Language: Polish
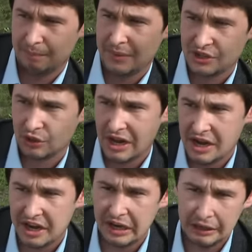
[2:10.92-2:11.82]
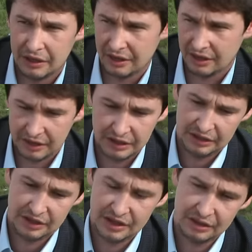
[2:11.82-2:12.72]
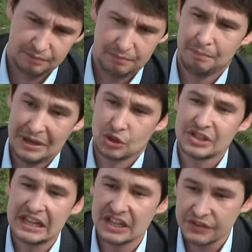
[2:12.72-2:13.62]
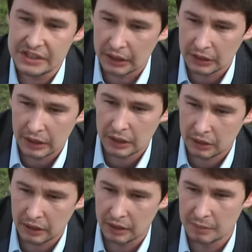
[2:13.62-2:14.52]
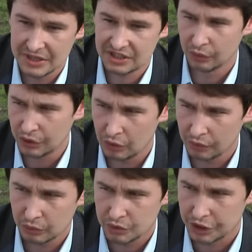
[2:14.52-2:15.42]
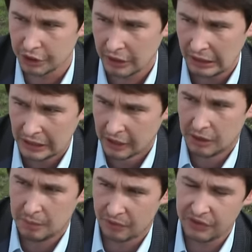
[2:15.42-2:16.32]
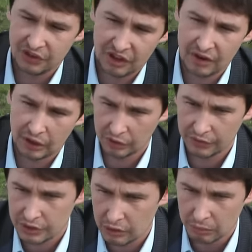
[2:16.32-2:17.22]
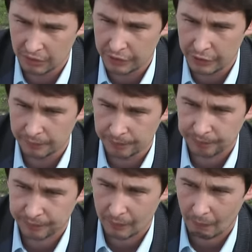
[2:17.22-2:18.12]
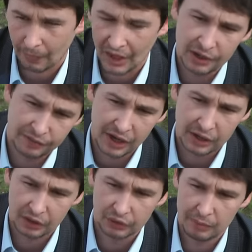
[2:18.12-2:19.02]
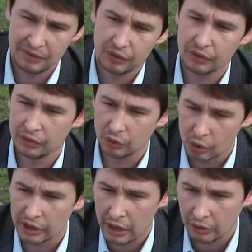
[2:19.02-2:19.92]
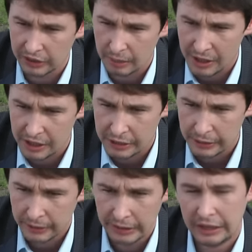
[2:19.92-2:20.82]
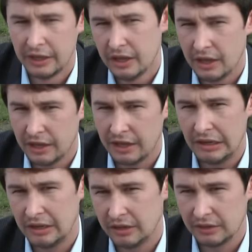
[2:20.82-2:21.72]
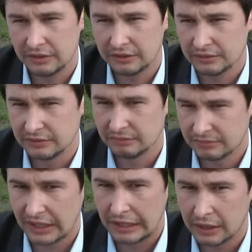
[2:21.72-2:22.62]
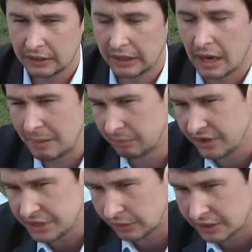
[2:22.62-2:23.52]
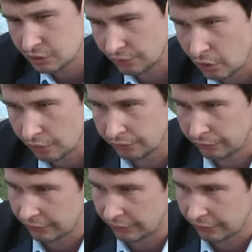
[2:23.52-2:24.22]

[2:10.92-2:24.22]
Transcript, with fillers: y, personalnie y, patrząc na nazwiska, tak, y, ma zawodników, którzy powinni zagwarantować klubowi walkę o na pewno górne rejony tabeli. E, tak jak, tak jak Pan powiedział, tak? Suworow,